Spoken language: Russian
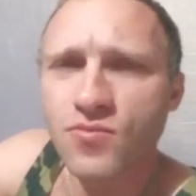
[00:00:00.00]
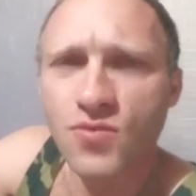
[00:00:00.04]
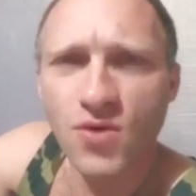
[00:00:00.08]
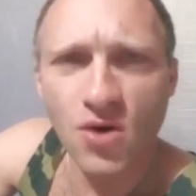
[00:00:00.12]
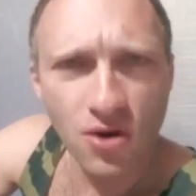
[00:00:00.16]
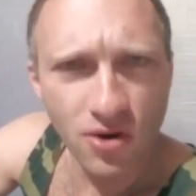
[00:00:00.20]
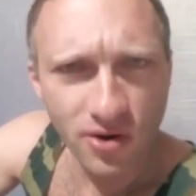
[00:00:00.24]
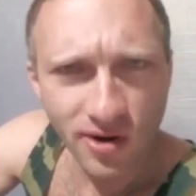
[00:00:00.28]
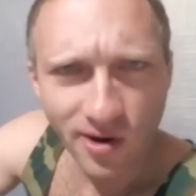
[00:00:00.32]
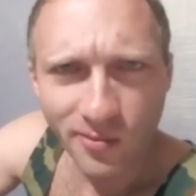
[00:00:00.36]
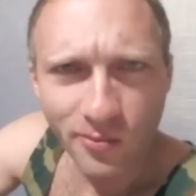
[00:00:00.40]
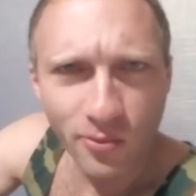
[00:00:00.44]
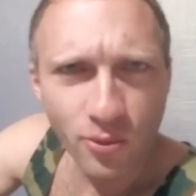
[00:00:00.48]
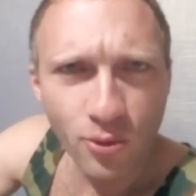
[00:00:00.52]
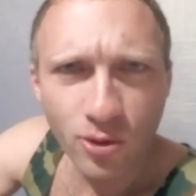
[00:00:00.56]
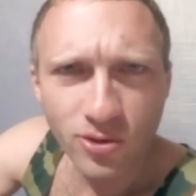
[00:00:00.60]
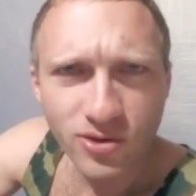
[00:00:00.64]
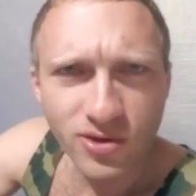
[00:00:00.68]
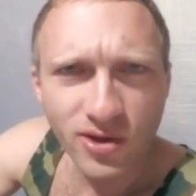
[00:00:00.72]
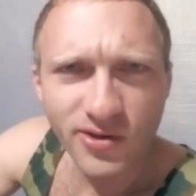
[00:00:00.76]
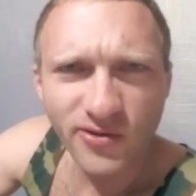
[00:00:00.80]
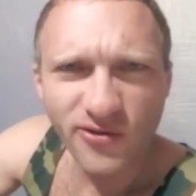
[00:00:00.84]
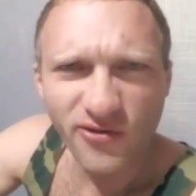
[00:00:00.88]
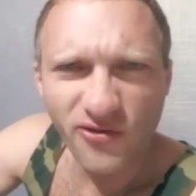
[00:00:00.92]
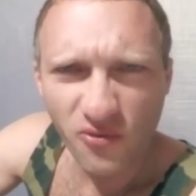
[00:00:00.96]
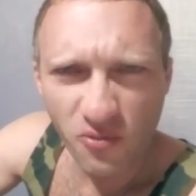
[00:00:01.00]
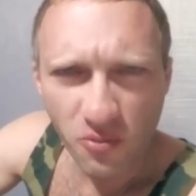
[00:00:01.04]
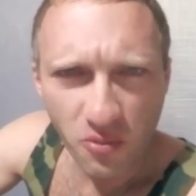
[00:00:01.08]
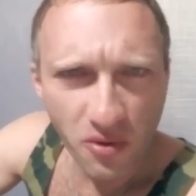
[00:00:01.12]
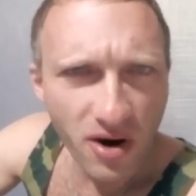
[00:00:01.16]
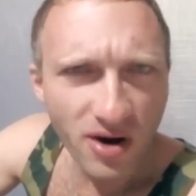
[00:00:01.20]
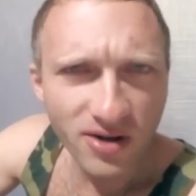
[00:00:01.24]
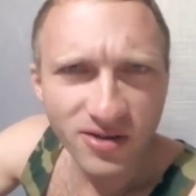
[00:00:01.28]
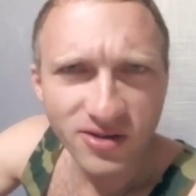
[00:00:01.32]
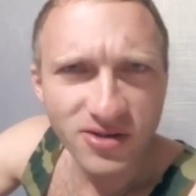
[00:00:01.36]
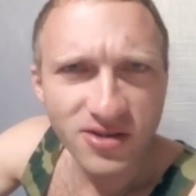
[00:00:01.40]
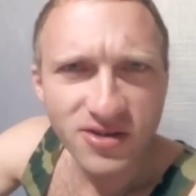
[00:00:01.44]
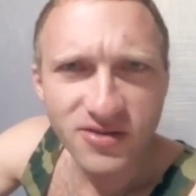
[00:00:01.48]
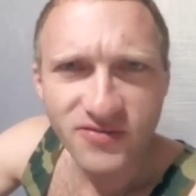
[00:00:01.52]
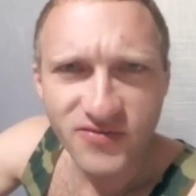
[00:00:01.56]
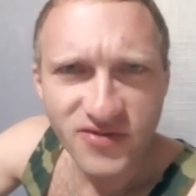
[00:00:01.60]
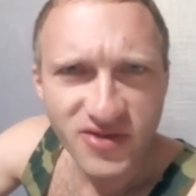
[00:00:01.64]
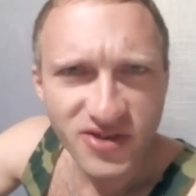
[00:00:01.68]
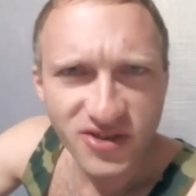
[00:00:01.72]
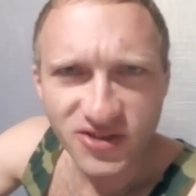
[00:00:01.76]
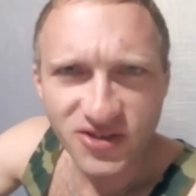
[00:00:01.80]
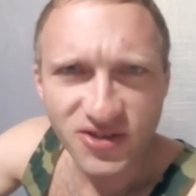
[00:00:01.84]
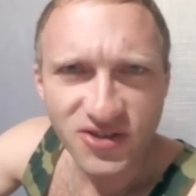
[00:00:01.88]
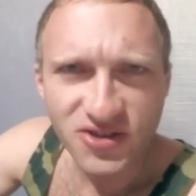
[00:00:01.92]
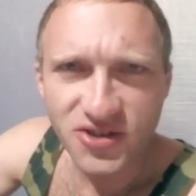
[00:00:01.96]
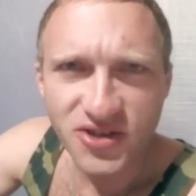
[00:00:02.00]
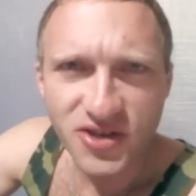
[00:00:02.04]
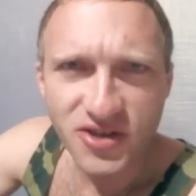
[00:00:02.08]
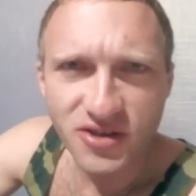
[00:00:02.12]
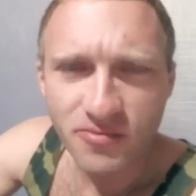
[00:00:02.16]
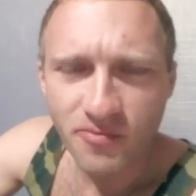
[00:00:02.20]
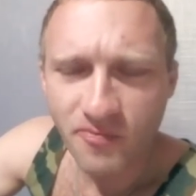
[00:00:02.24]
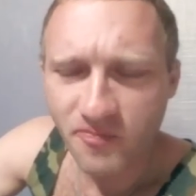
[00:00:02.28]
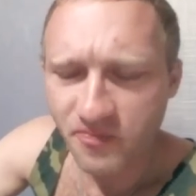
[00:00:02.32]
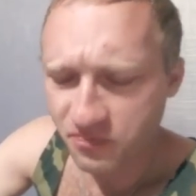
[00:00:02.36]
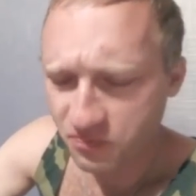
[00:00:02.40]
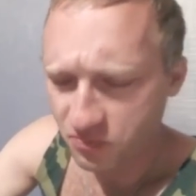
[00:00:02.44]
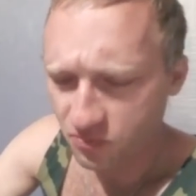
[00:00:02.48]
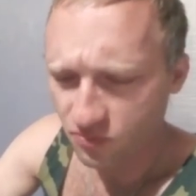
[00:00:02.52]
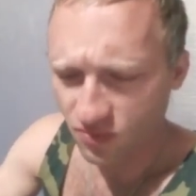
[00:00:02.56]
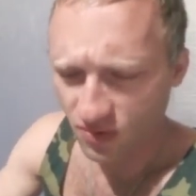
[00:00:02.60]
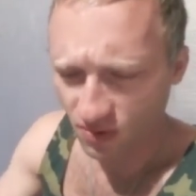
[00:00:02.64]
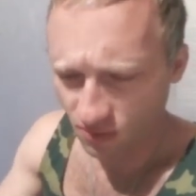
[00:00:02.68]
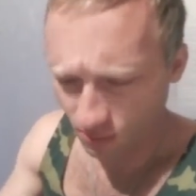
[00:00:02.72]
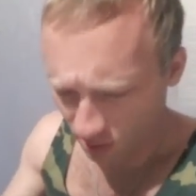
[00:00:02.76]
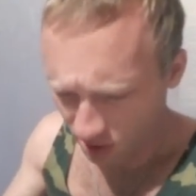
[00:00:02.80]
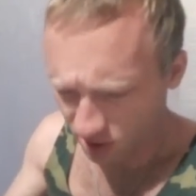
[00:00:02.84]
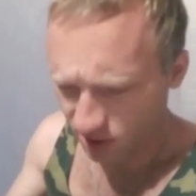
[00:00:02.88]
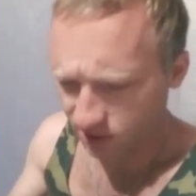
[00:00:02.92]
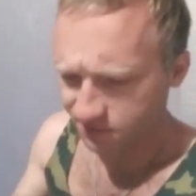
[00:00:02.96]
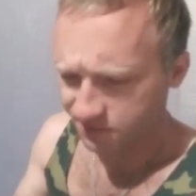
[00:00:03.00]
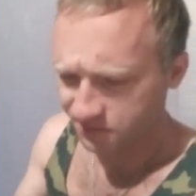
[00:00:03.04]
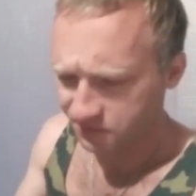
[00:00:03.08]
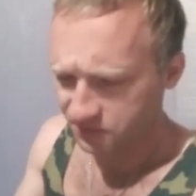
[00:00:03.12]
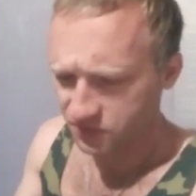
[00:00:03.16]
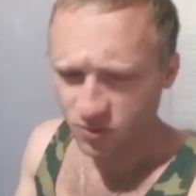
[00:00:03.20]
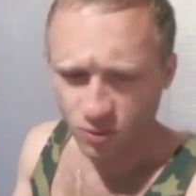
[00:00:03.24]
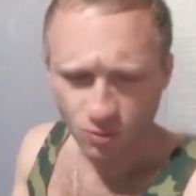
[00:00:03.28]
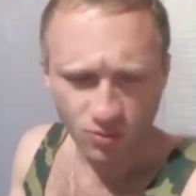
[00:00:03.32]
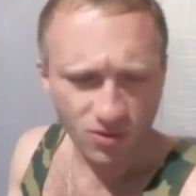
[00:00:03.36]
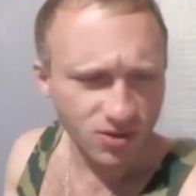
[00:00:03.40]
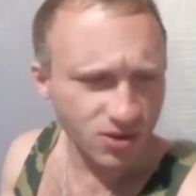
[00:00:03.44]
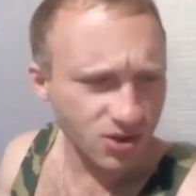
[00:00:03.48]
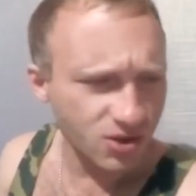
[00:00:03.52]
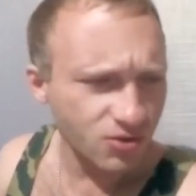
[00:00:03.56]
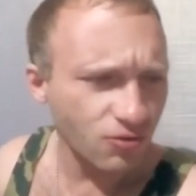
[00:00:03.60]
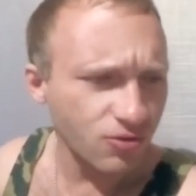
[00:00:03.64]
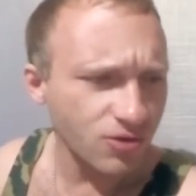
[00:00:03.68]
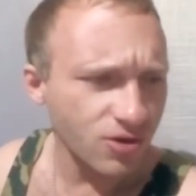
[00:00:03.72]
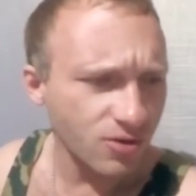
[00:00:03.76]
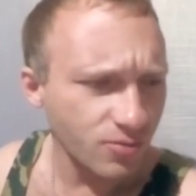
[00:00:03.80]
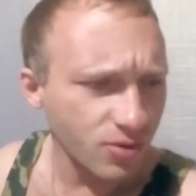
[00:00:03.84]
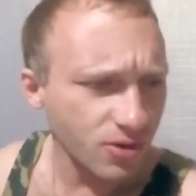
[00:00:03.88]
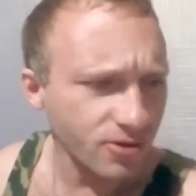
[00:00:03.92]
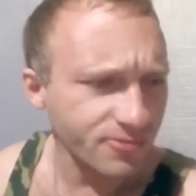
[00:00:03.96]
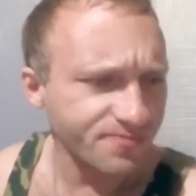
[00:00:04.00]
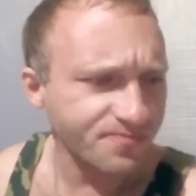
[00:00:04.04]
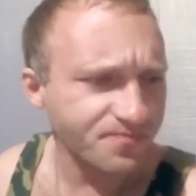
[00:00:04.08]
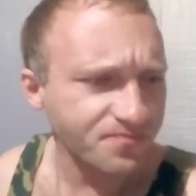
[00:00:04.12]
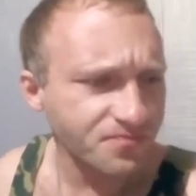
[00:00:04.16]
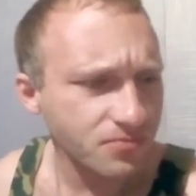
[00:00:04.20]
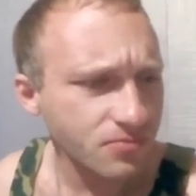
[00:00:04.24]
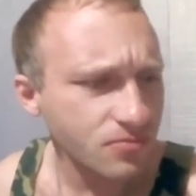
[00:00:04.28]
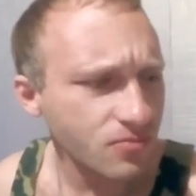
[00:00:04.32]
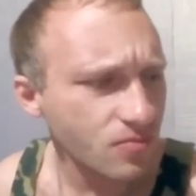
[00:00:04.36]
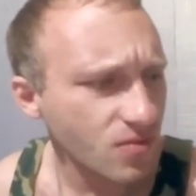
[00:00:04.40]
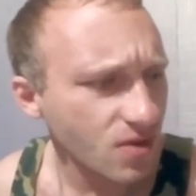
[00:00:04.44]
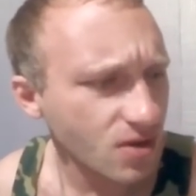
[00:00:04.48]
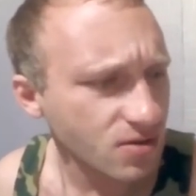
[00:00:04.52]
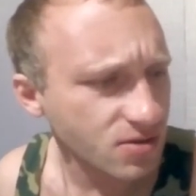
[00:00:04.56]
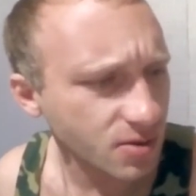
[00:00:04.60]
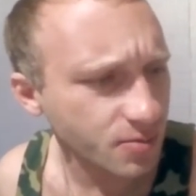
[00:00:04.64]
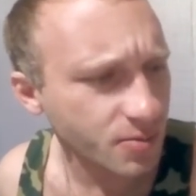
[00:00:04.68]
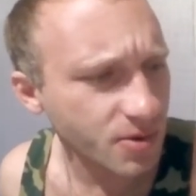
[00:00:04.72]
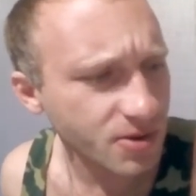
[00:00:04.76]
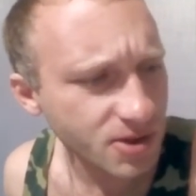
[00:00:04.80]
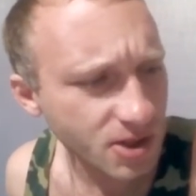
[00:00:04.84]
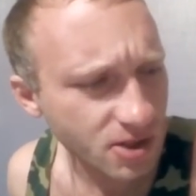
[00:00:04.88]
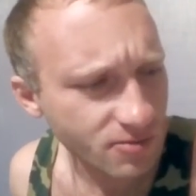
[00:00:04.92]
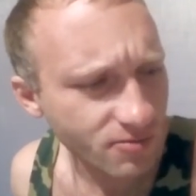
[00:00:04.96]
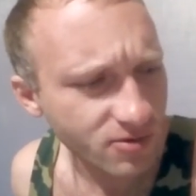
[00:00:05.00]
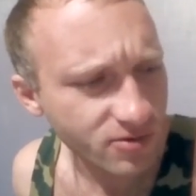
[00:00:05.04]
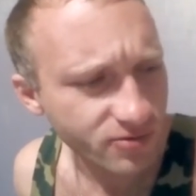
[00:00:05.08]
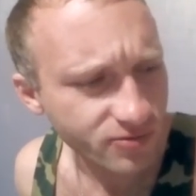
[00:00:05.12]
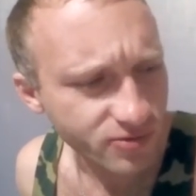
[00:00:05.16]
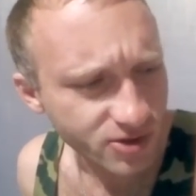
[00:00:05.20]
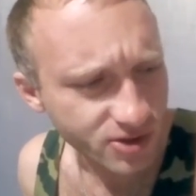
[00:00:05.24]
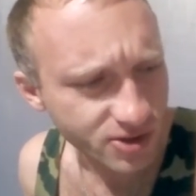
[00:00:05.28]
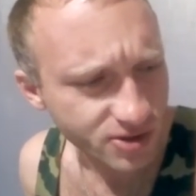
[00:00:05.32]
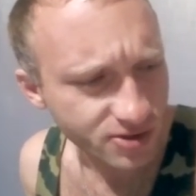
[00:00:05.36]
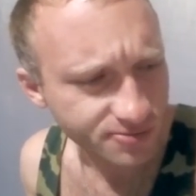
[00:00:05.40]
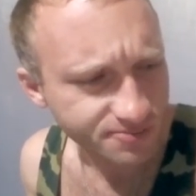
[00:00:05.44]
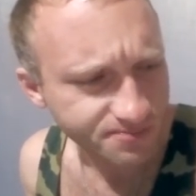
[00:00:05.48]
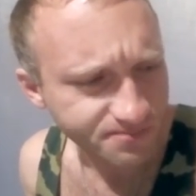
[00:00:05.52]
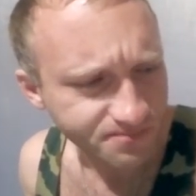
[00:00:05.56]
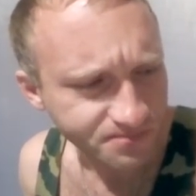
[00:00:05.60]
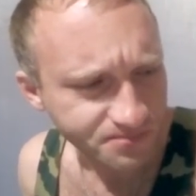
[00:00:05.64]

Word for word: Работал в банке весь день. Вообще, у меня сегодня был запланирован выезд.